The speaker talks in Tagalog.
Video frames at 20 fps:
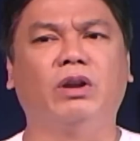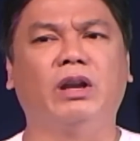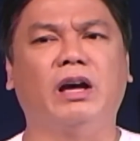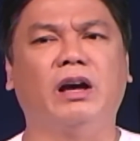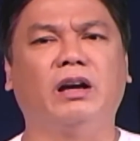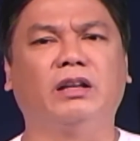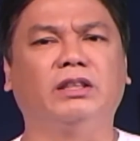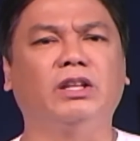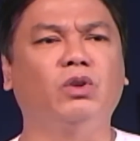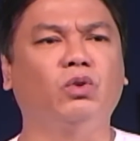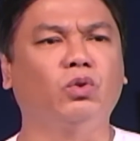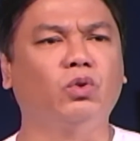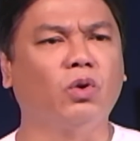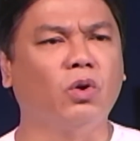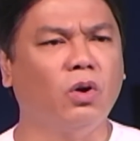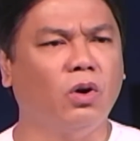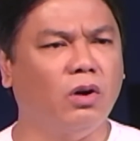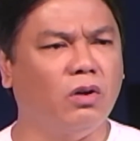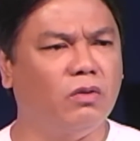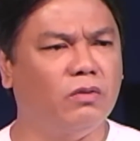nang
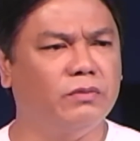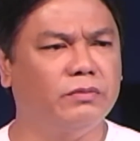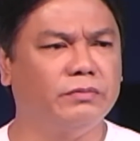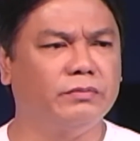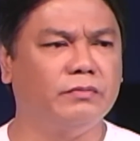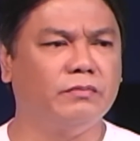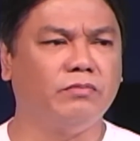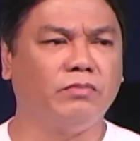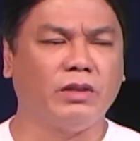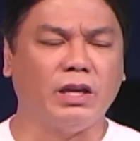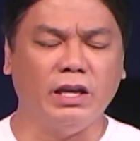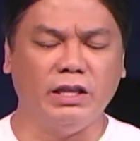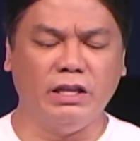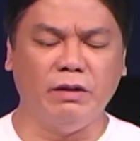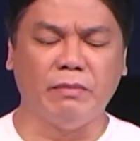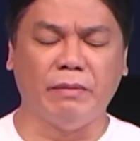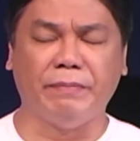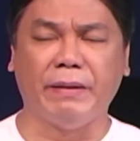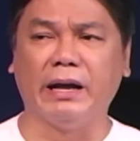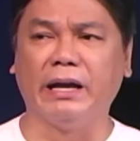dinudugo, hindi
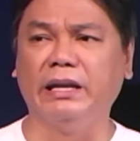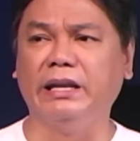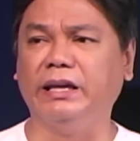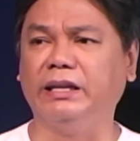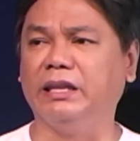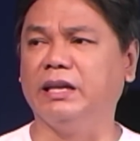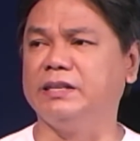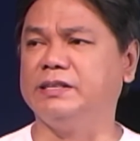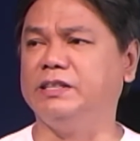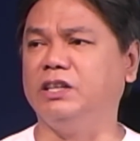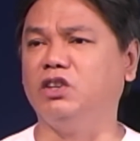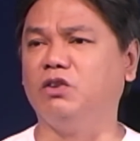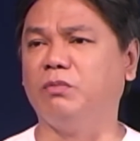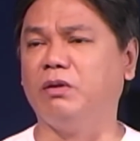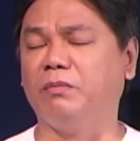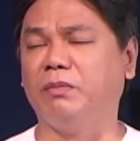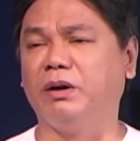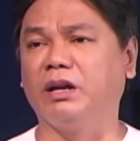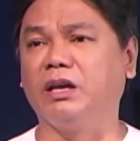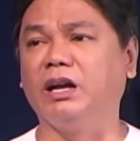mapagaling ng sino
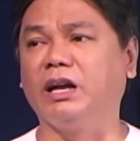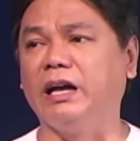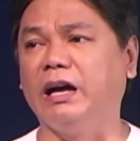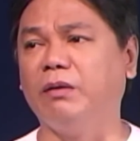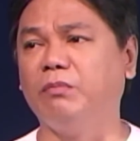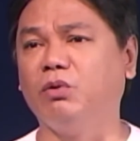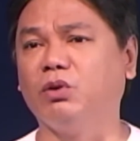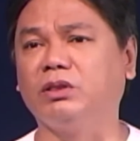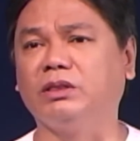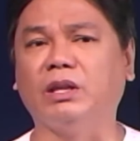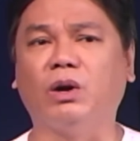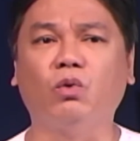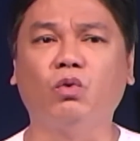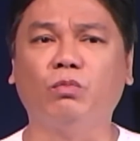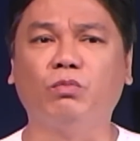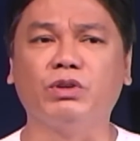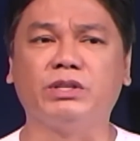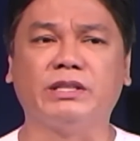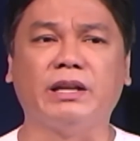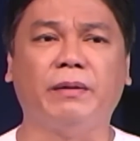mamanggagamot,
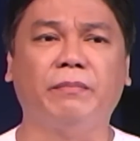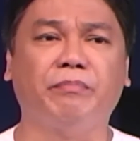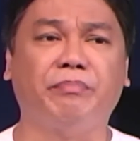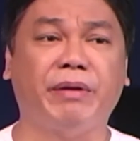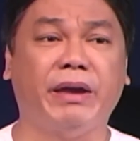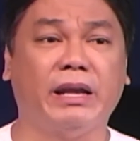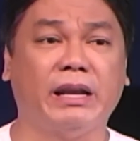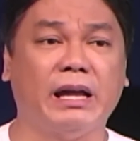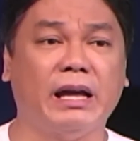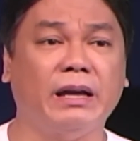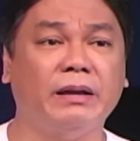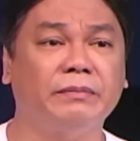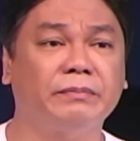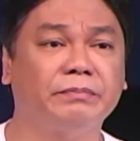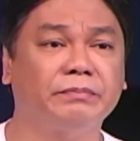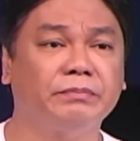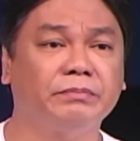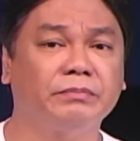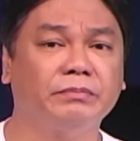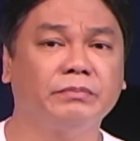naubos na ang pera,
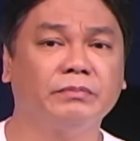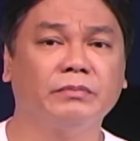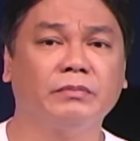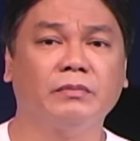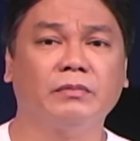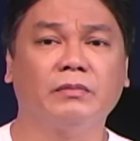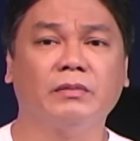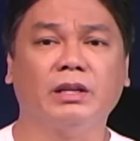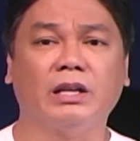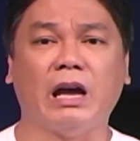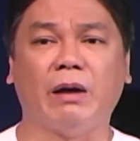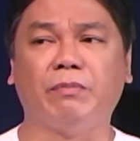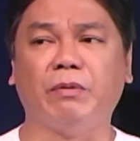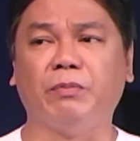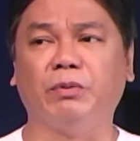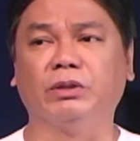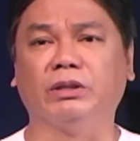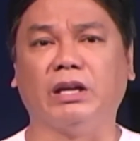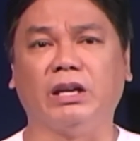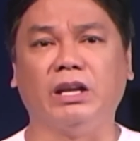kapupunta